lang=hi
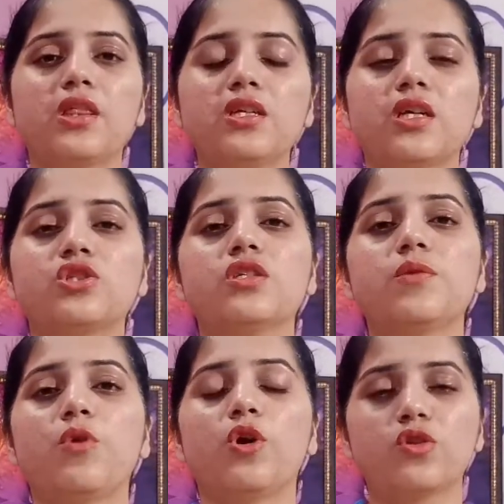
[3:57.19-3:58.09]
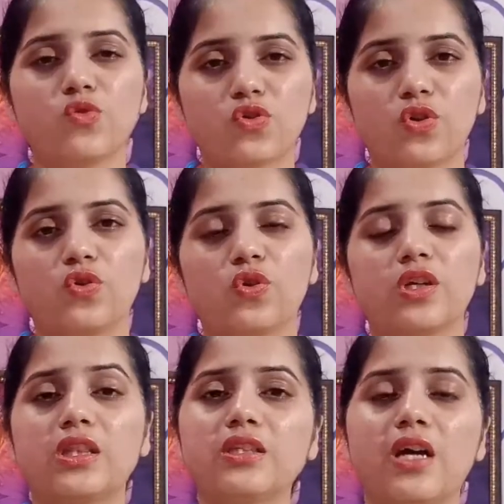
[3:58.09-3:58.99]
कितने अच्छे अच्छे प्रोडक्ट्स यूज़ करते हो ना
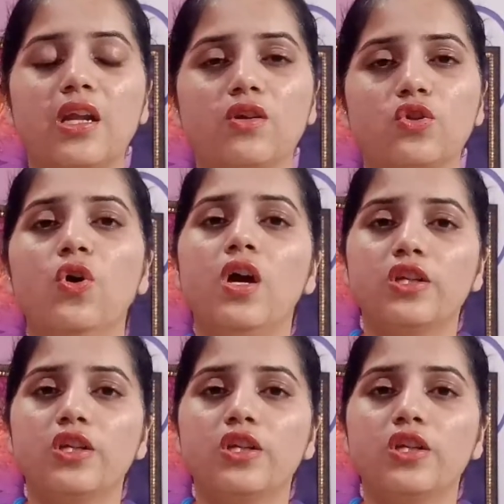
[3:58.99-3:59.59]
कितने सारे करते हो